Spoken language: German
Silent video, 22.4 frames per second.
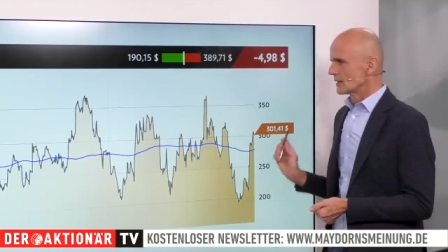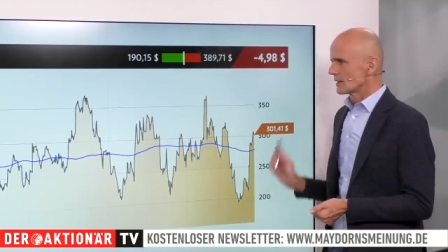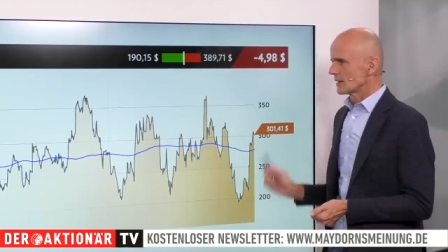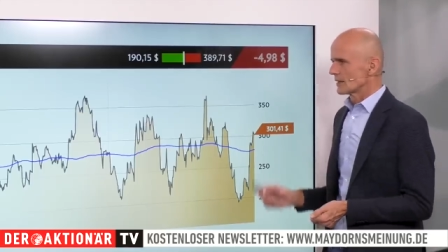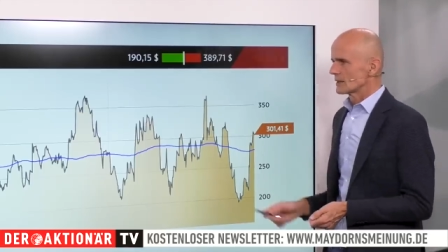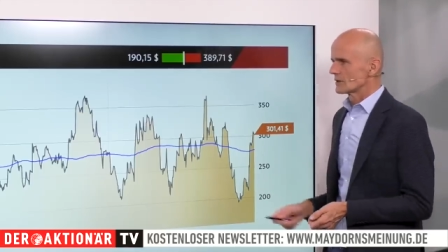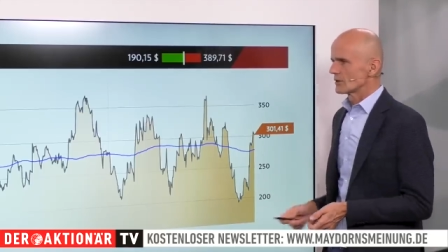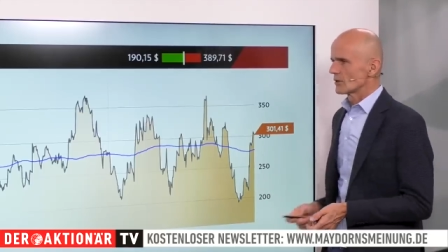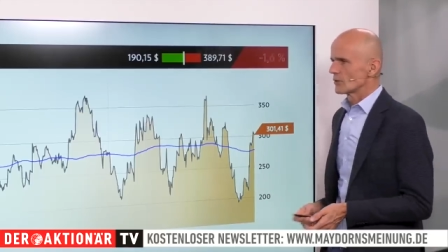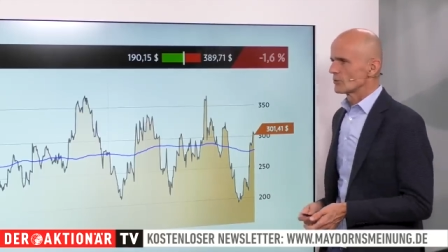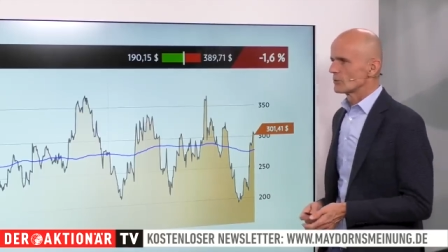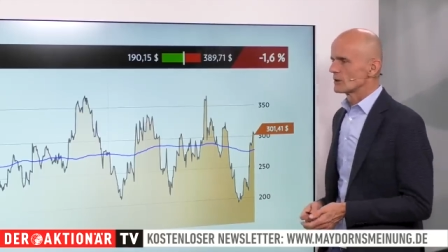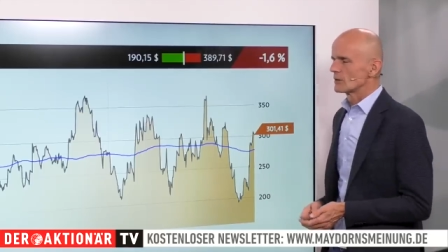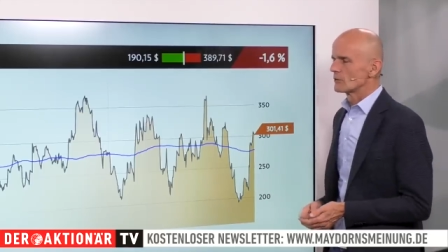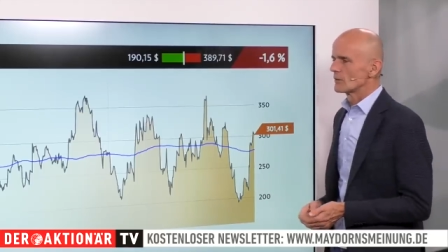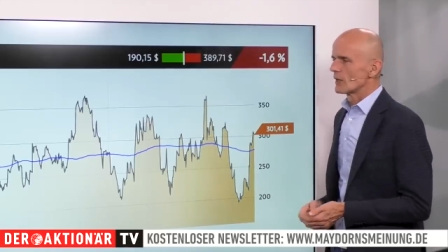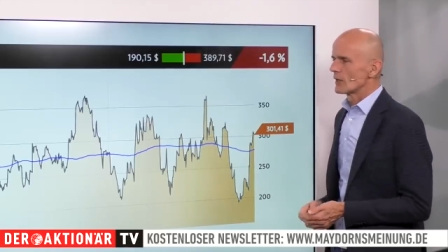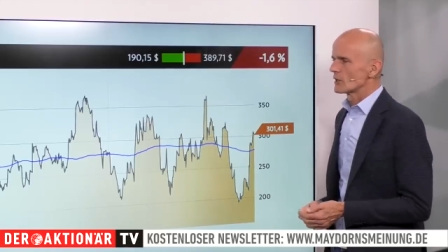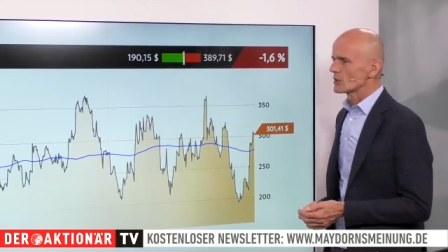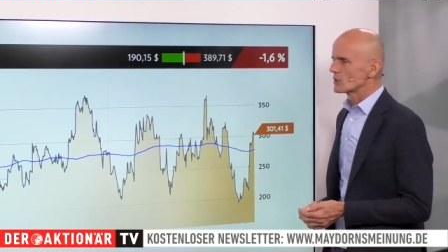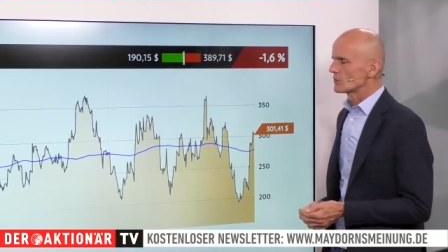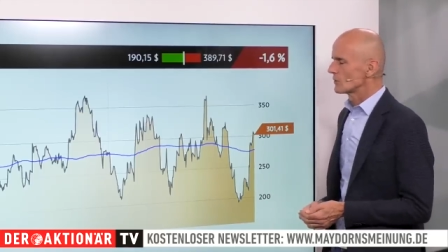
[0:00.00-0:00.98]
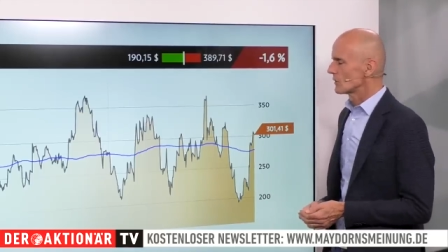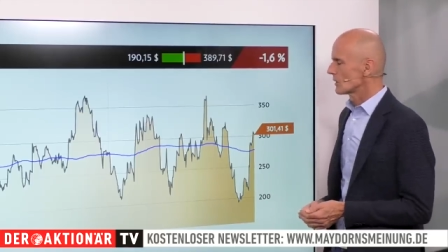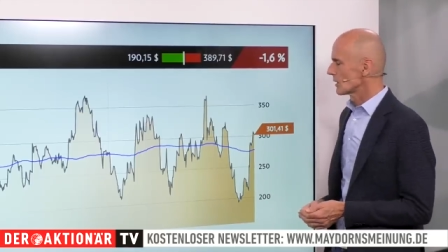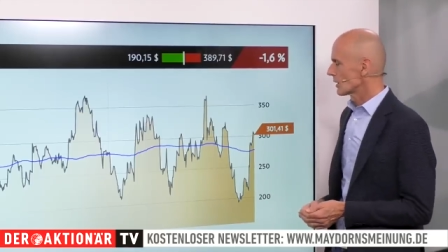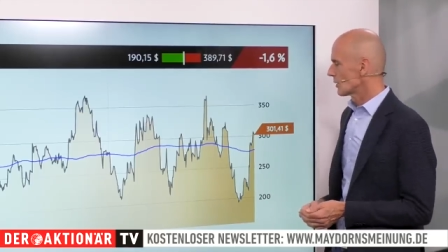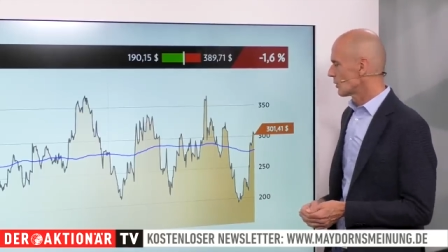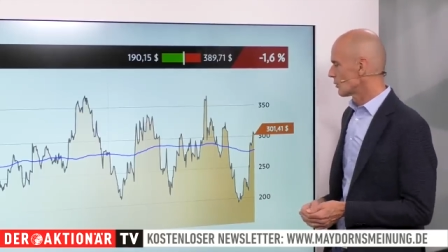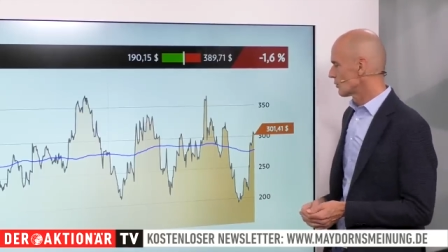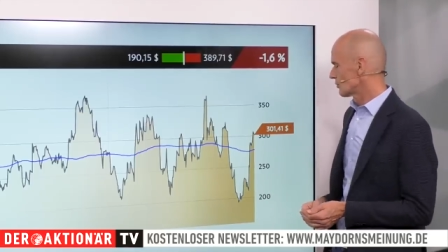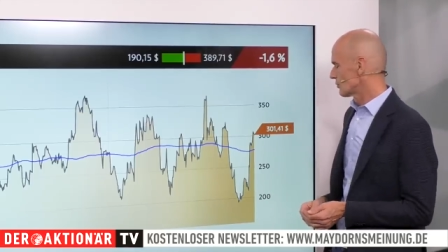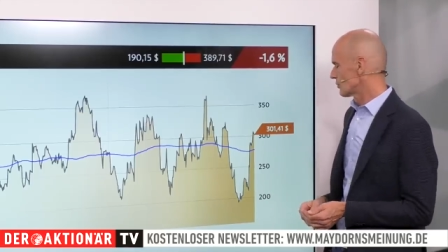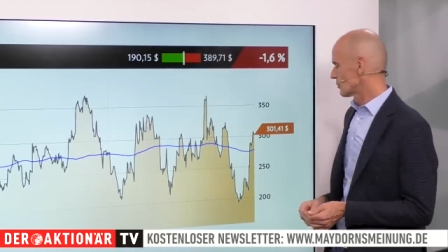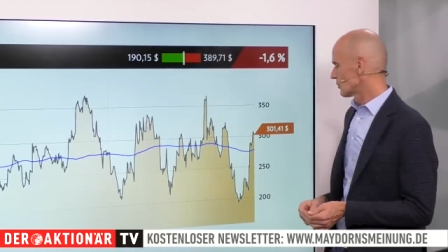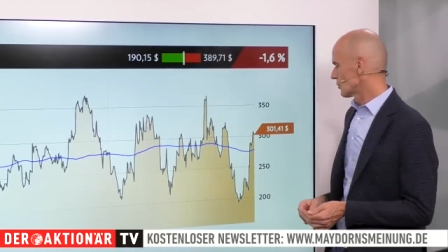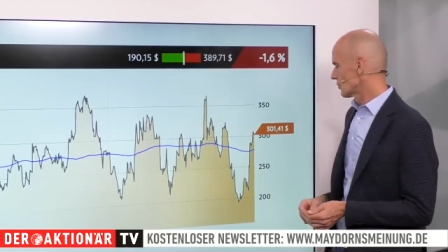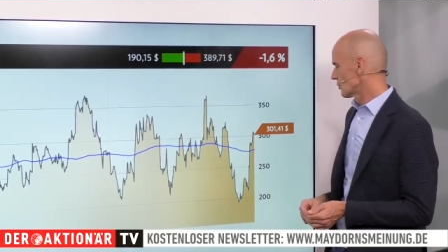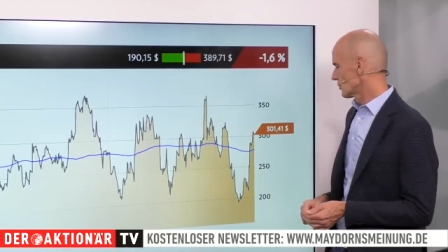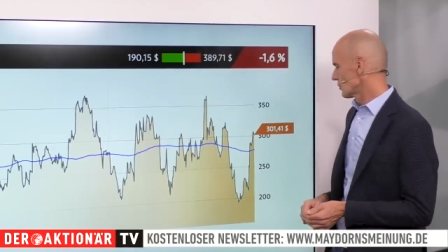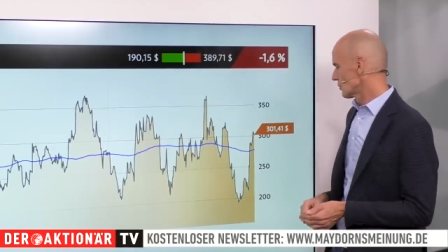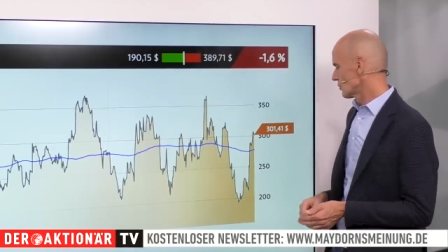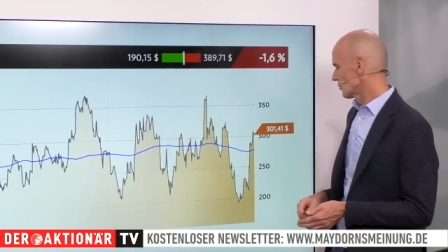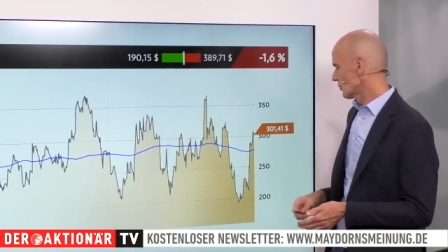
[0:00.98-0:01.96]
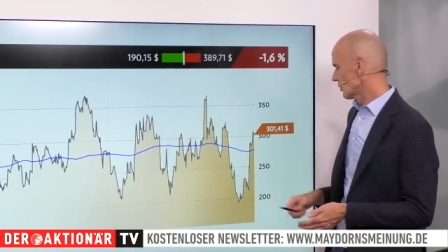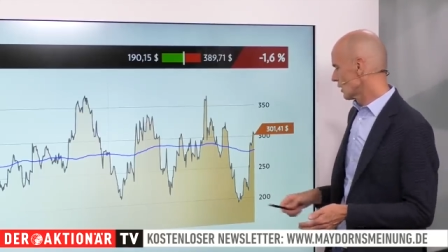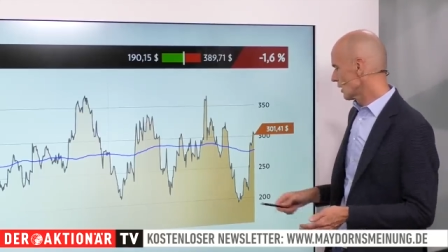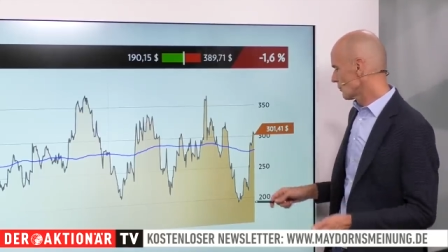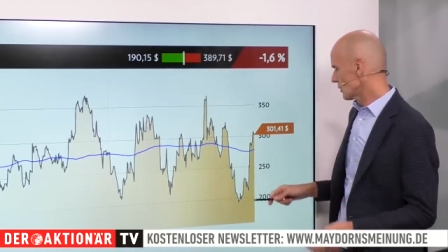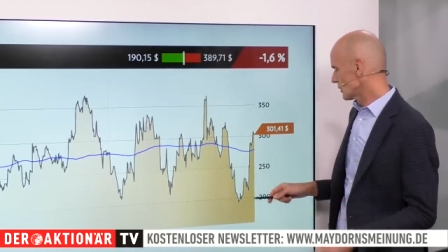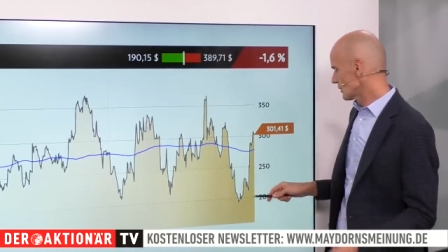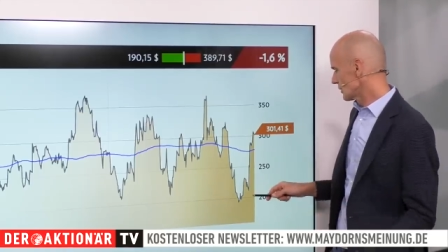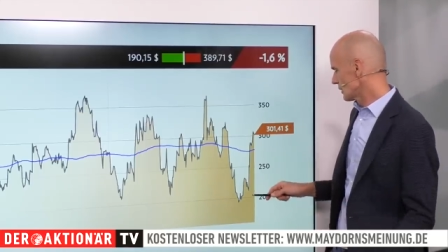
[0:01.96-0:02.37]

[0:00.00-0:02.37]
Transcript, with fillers: geht es auch mit den Margen wieder rauf. Und ja, man